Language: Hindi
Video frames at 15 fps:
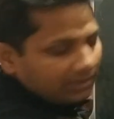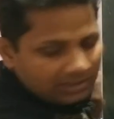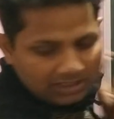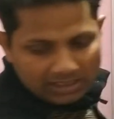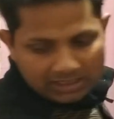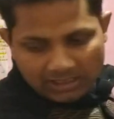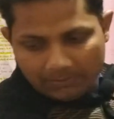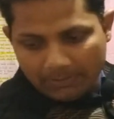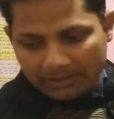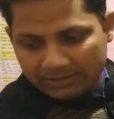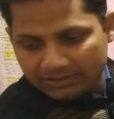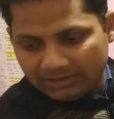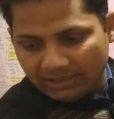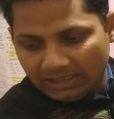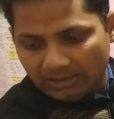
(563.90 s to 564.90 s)
क्लियर बात
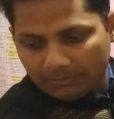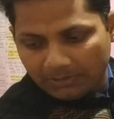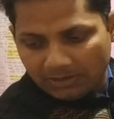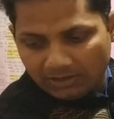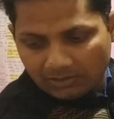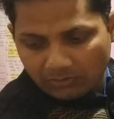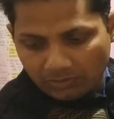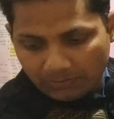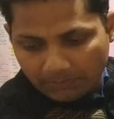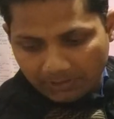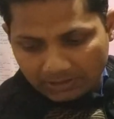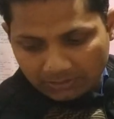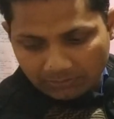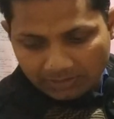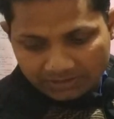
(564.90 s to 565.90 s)
ये हम कोई
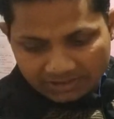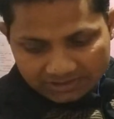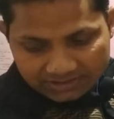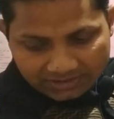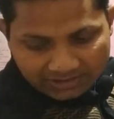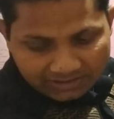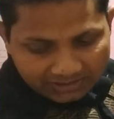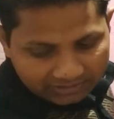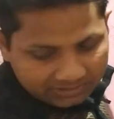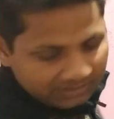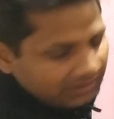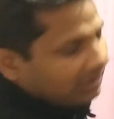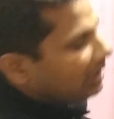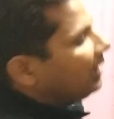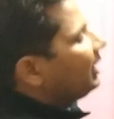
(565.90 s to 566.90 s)
पर्टिकुलर रिएक्शन दी